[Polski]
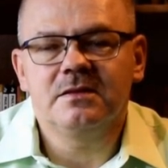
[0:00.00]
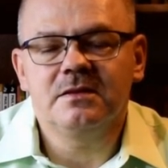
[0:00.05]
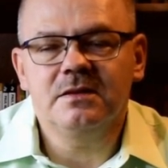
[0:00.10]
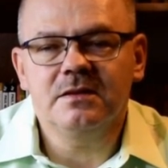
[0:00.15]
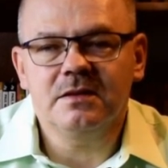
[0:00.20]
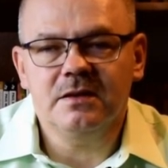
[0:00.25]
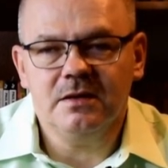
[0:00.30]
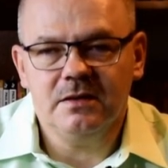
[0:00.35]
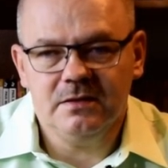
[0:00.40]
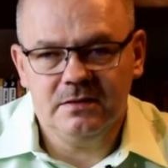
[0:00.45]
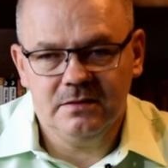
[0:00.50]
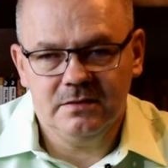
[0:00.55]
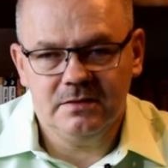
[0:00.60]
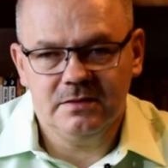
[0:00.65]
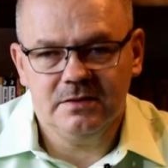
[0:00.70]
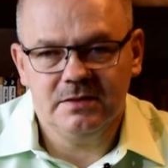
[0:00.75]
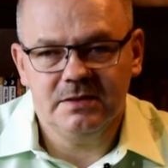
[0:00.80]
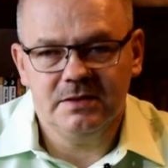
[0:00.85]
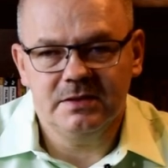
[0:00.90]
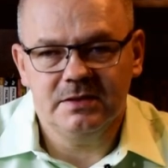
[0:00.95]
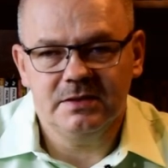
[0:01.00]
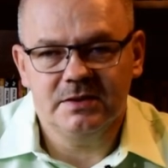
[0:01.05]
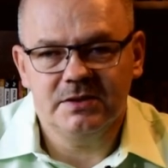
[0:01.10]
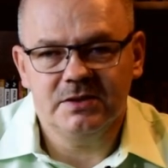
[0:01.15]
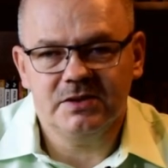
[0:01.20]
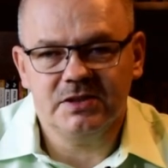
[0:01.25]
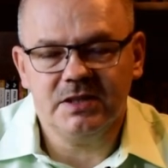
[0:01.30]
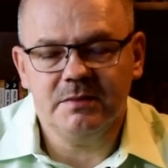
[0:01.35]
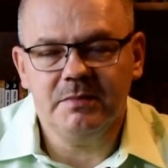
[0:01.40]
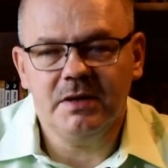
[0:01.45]
Tylko
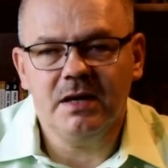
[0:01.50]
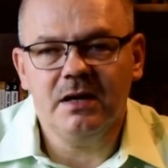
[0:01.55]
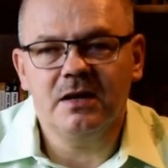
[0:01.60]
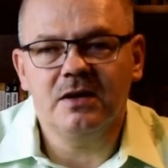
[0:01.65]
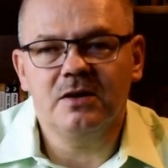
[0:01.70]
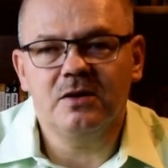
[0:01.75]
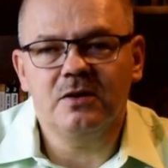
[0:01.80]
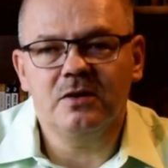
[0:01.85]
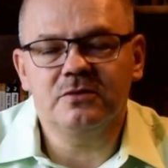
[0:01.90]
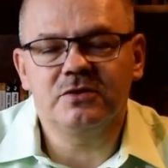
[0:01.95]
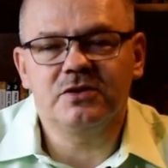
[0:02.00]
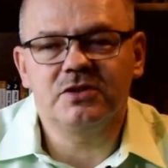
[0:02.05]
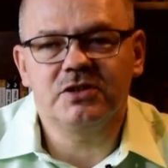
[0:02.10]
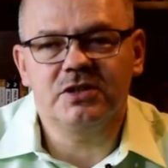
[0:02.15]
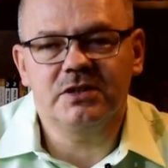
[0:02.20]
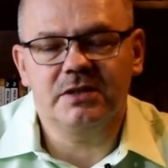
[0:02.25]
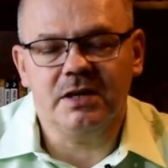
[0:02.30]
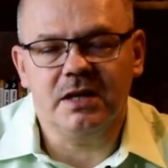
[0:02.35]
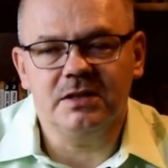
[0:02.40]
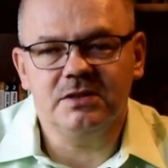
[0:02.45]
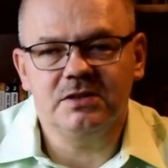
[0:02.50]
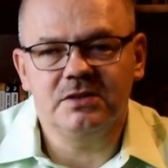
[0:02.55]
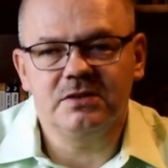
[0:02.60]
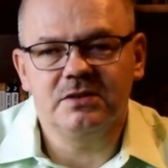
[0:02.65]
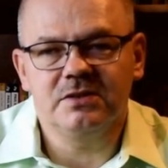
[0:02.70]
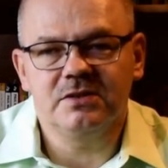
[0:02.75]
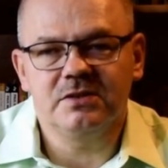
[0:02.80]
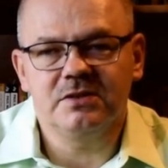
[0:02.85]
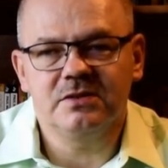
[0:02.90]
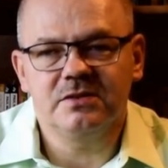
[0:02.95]
trzeba odczytać,
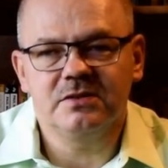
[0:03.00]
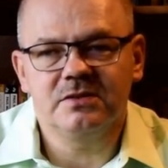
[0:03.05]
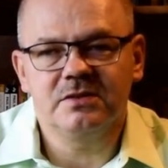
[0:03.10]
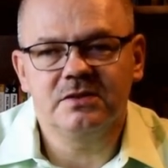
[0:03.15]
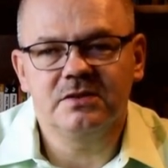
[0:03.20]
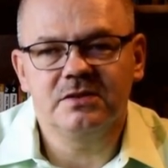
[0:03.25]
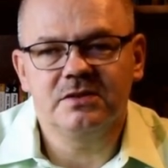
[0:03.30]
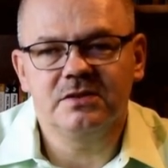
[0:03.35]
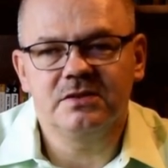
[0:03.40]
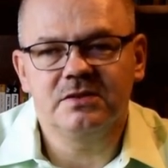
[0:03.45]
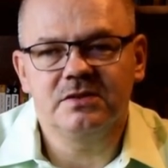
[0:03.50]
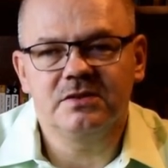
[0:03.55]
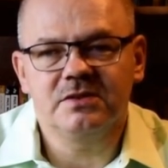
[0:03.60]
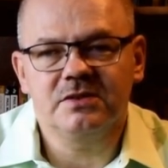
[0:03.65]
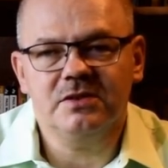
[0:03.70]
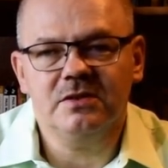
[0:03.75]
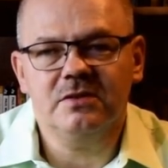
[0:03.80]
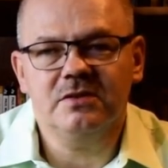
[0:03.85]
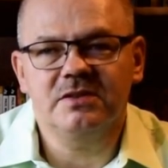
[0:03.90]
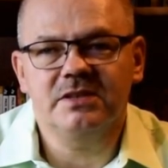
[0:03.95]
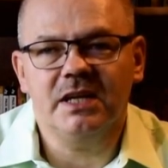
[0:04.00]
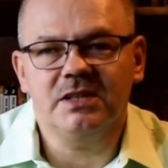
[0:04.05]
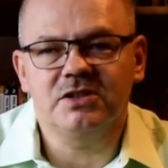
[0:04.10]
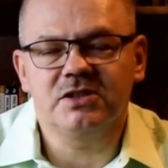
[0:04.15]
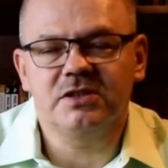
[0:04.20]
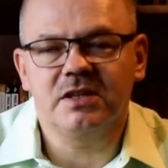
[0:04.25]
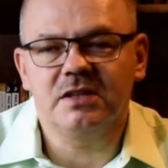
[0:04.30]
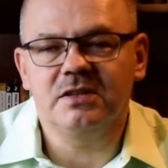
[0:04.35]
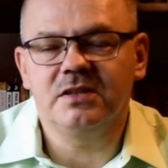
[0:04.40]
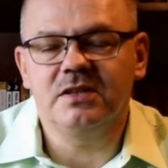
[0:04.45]
co to
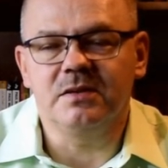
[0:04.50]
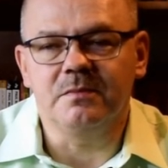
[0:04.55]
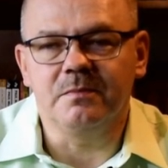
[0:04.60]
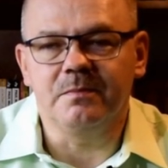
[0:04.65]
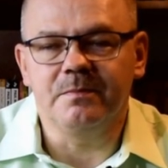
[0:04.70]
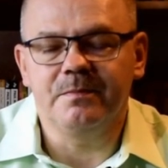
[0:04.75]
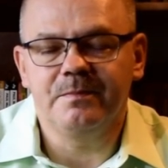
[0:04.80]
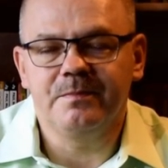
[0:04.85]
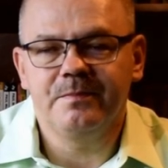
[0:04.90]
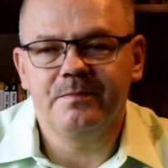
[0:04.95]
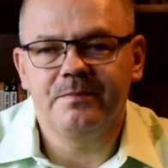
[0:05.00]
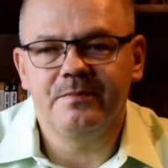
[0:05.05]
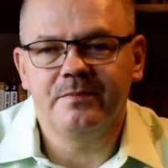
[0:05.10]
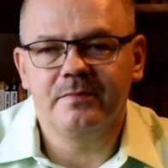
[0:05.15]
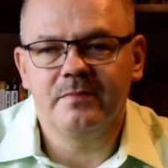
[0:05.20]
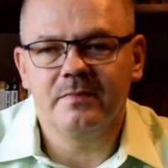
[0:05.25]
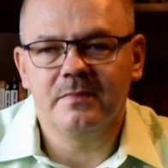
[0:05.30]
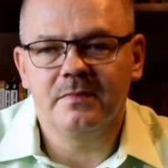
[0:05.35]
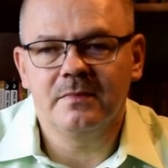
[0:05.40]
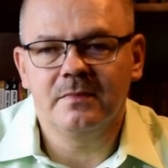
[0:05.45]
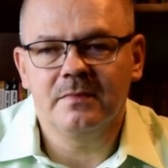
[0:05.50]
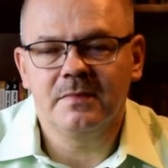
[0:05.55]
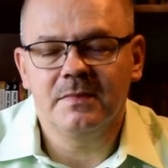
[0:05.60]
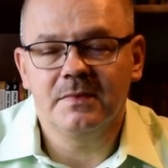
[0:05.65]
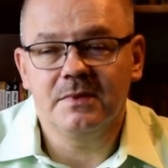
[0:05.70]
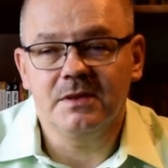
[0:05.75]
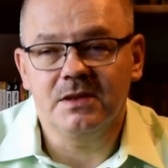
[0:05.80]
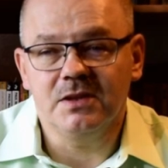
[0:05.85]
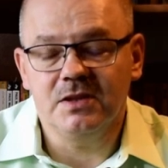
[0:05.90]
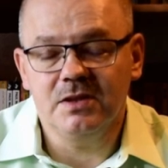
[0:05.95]
znaczy ten dym.
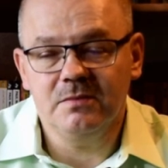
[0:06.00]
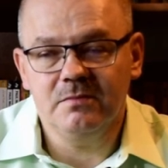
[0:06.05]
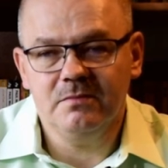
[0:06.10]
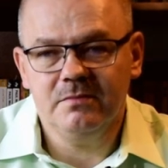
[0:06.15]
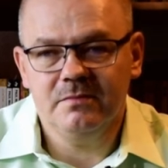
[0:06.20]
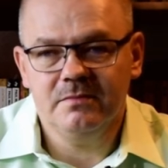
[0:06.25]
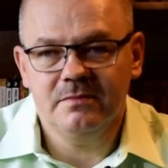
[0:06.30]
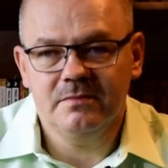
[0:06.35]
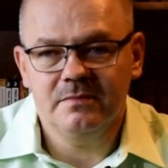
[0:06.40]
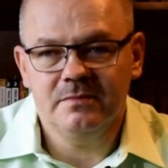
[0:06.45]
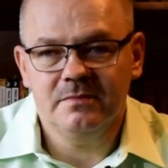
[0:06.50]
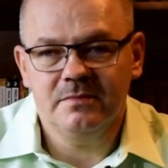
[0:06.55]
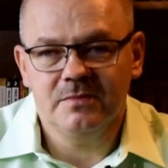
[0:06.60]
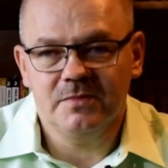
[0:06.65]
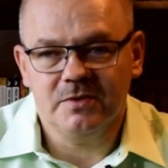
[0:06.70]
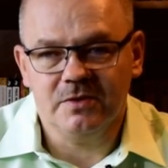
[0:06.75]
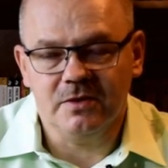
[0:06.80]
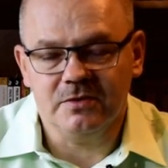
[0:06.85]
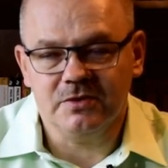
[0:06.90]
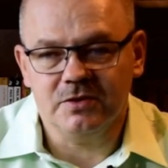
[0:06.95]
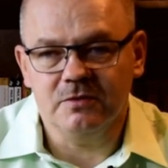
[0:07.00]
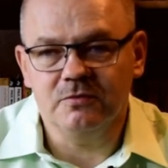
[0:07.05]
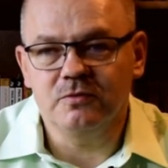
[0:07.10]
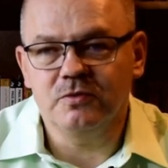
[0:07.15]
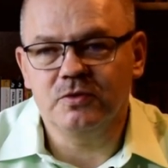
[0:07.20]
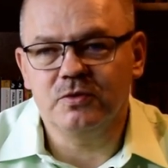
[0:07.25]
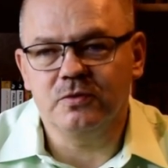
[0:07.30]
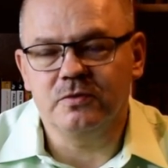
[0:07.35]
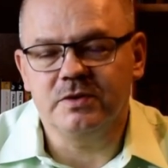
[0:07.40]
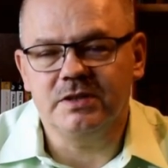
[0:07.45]
Dym to są
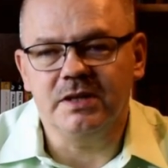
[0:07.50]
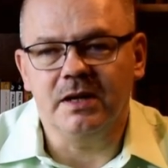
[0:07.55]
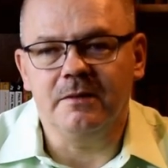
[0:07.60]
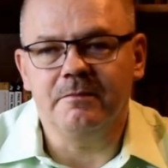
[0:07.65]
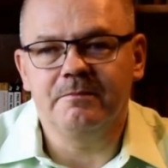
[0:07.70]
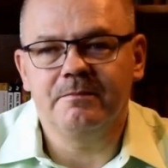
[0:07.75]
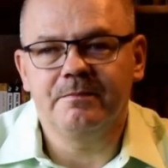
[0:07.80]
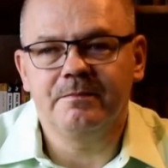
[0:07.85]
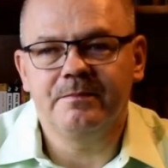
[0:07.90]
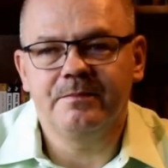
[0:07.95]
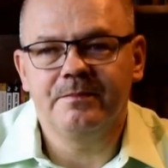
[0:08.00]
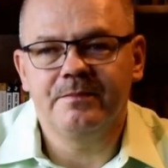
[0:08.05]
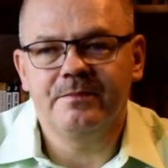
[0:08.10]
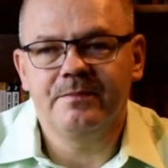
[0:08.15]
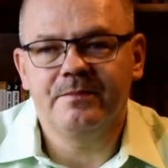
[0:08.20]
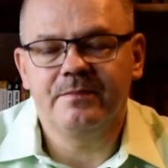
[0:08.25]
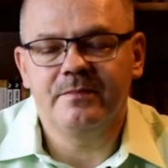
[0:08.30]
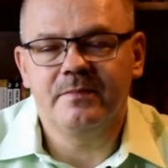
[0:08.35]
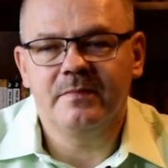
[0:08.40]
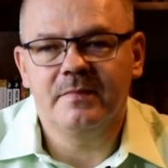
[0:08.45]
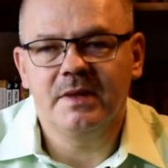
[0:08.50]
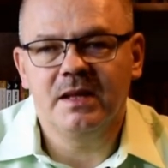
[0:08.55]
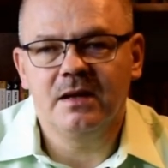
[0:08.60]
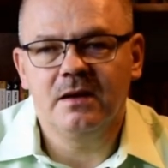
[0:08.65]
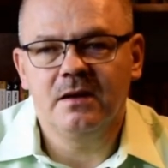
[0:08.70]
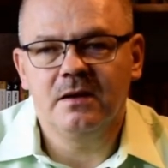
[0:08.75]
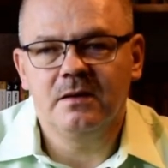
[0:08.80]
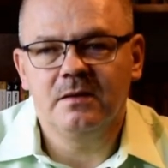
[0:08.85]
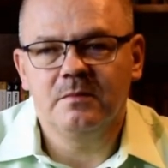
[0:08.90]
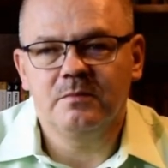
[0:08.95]
uczucia.
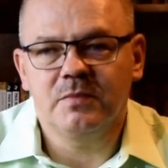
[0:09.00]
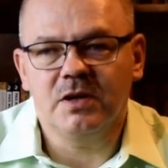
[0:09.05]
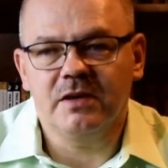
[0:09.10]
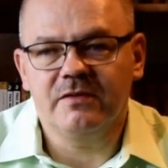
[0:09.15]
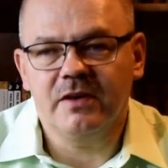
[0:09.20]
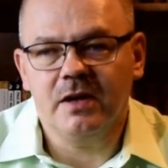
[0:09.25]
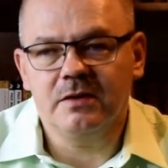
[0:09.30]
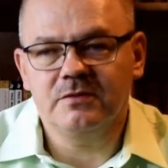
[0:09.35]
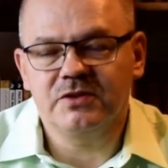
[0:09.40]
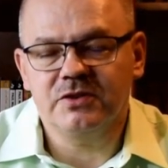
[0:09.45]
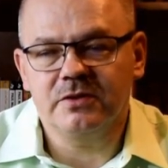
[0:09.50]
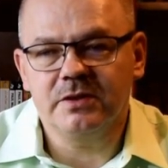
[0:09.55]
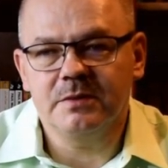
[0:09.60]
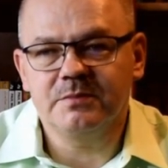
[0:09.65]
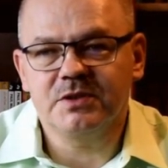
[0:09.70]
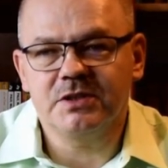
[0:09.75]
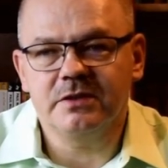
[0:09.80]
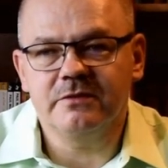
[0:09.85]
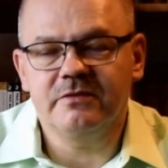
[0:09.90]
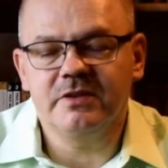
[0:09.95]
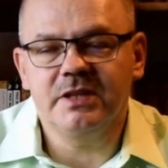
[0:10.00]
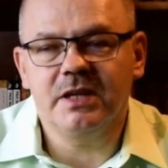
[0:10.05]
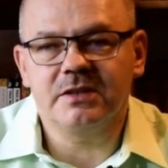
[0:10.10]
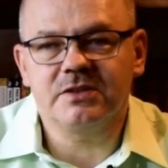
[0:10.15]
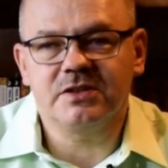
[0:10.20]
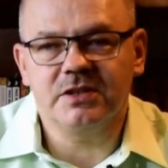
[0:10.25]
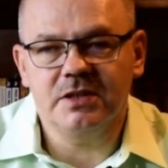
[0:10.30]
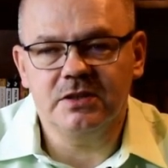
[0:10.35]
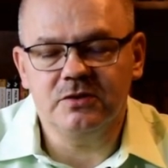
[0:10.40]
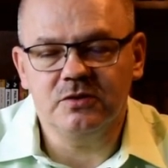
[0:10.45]
Pojawiają się one przy
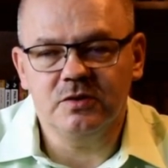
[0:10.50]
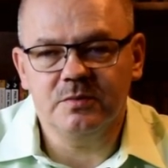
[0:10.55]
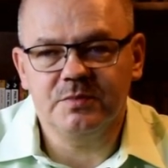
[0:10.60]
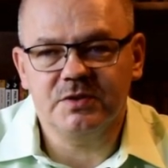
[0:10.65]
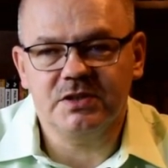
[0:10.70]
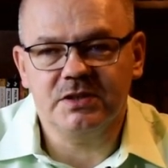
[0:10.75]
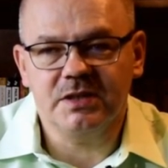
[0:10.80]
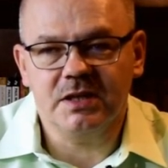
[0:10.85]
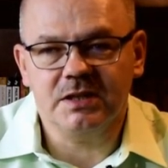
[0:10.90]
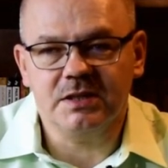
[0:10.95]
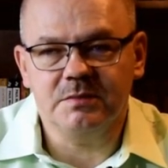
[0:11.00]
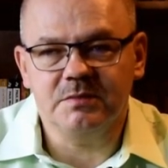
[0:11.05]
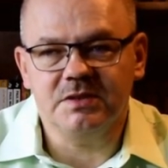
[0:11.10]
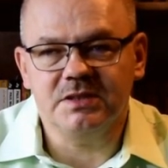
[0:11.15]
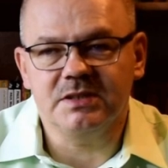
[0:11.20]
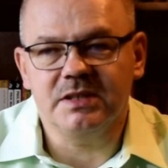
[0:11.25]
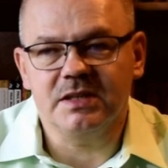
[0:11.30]
wydarzeniu, przy jakimś